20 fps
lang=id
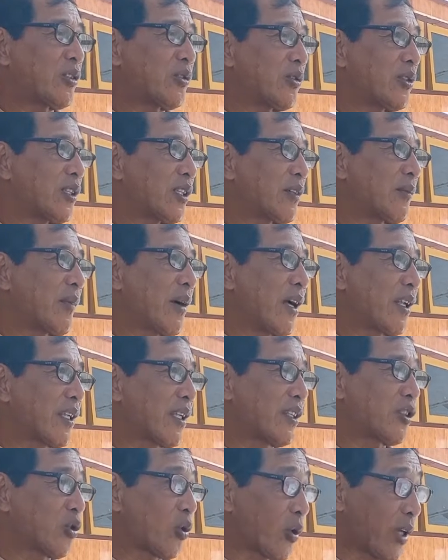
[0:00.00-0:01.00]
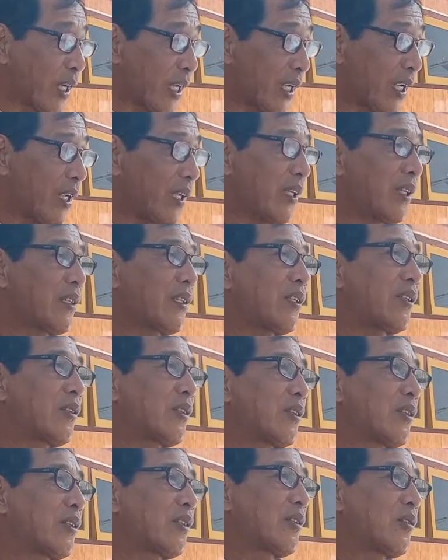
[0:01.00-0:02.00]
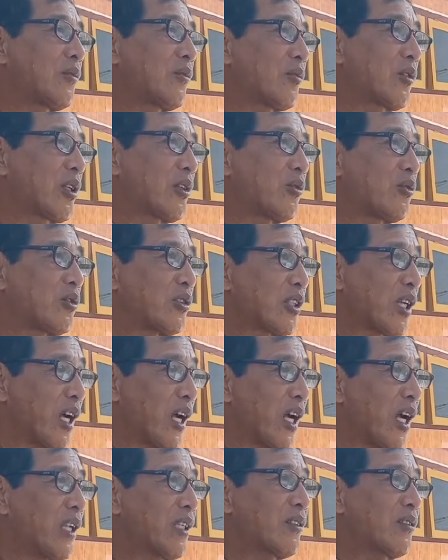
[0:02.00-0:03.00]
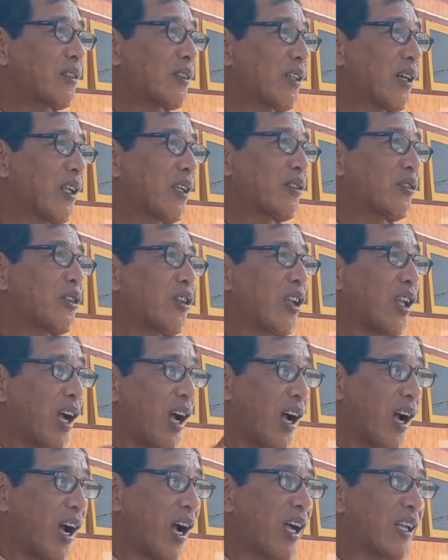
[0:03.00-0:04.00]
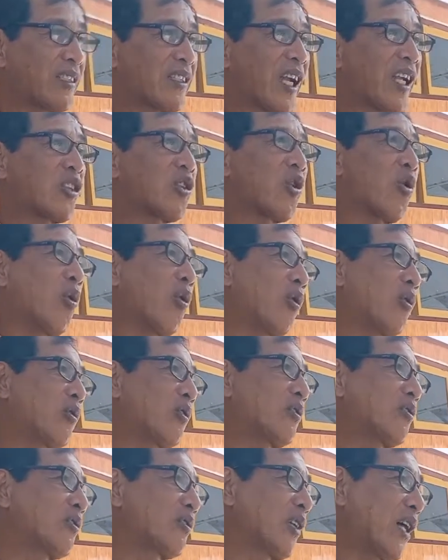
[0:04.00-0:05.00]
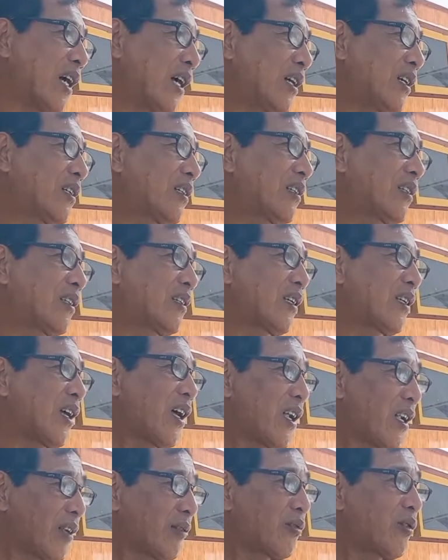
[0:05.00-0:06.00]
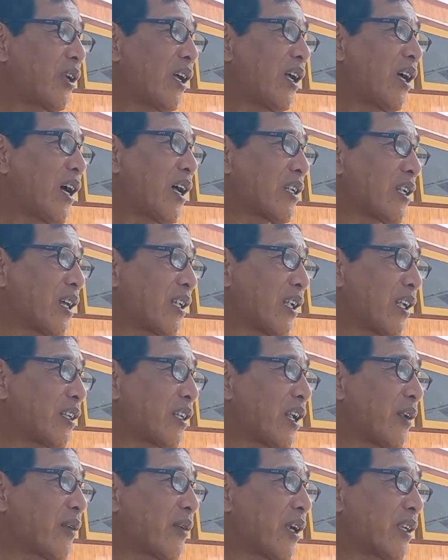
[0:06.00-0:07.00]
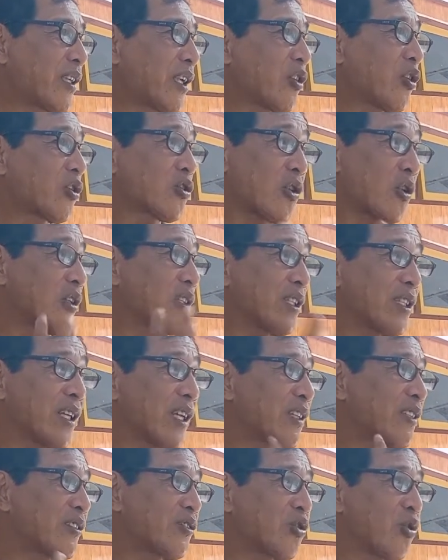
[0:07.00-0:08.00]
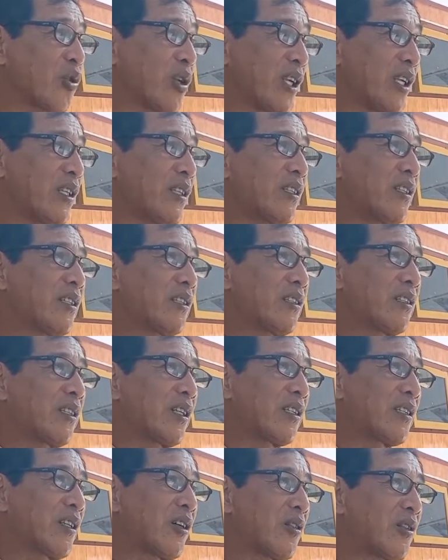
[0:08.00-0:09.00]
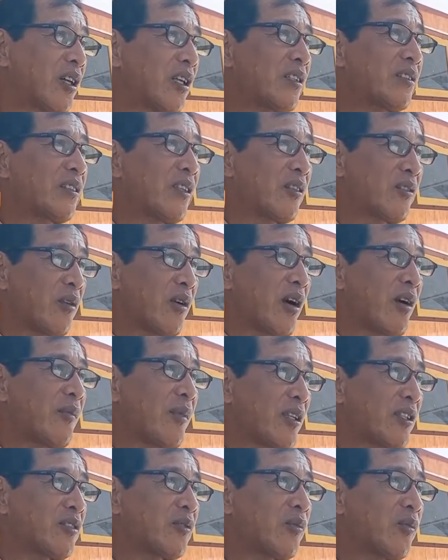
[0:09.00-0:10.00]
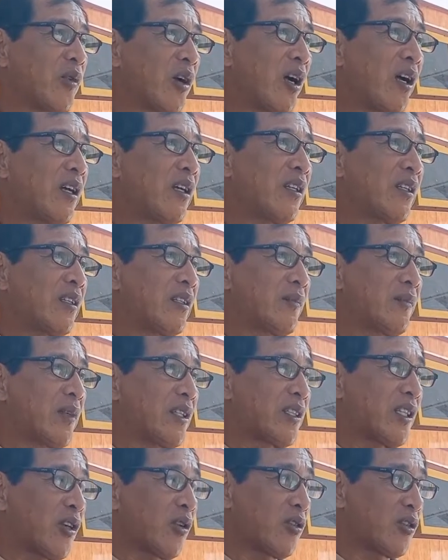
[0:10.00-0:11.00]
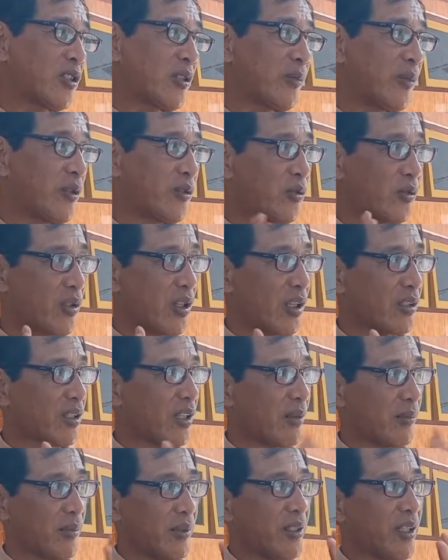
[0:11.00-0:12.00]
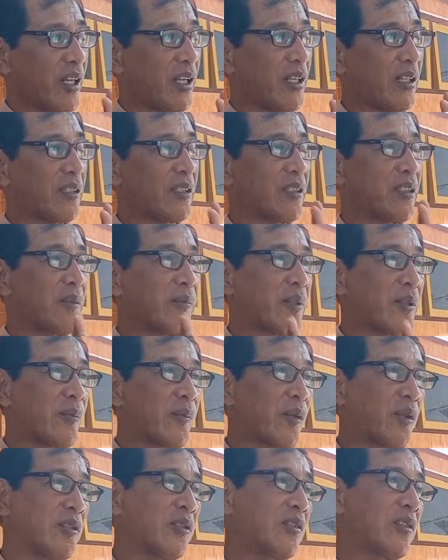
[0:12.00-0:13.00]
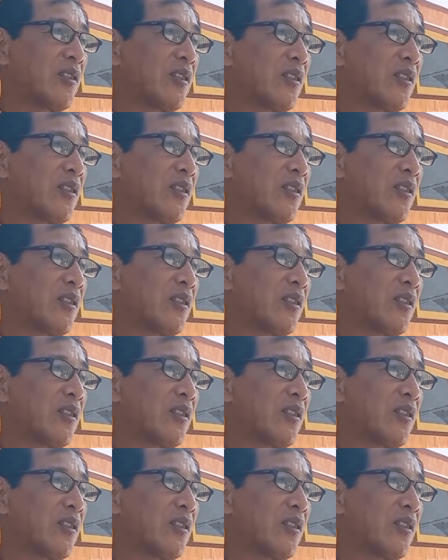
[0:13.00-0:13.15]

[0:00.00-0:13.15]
Juli kemarin sore mungkin hujan ini ya jatuh dah alhamdulillah anak-anak dalam keadaan kosong ini kan sore ada orang aman semua meja kursi pun sudah saya pindahkan ke perpus